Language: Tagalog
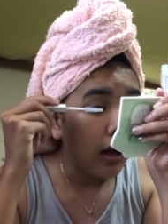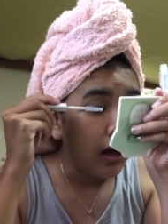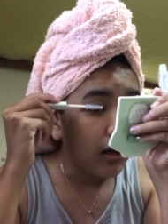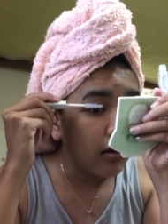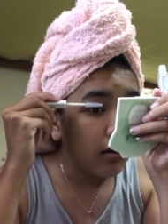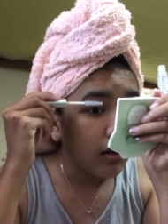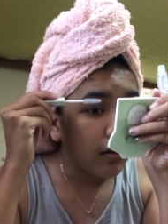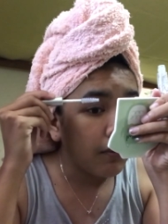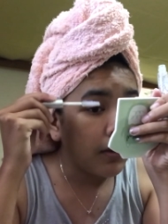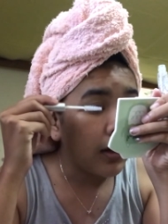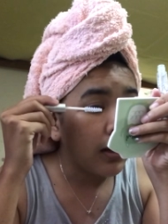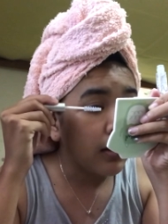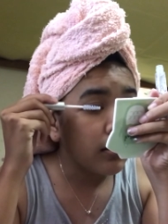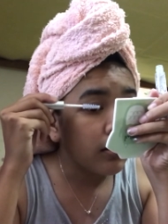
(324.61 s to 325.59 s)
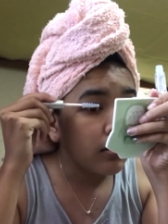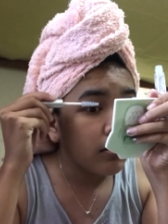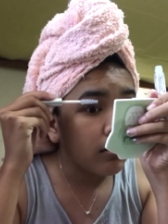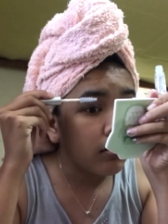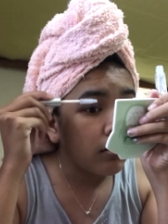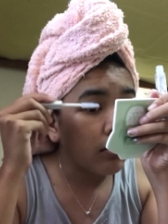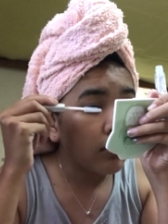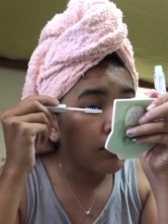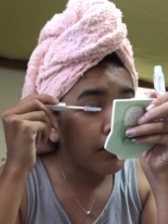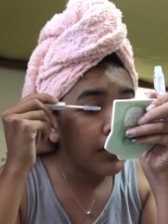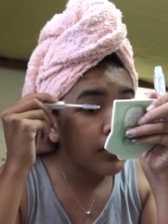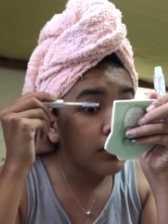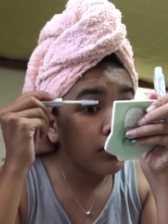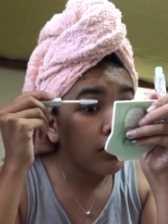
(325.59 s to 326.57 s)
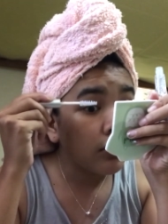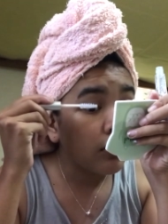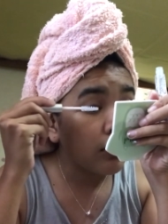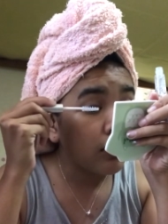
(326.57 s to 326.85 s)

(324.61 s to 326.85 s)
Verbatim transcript: ano naman, yung medyo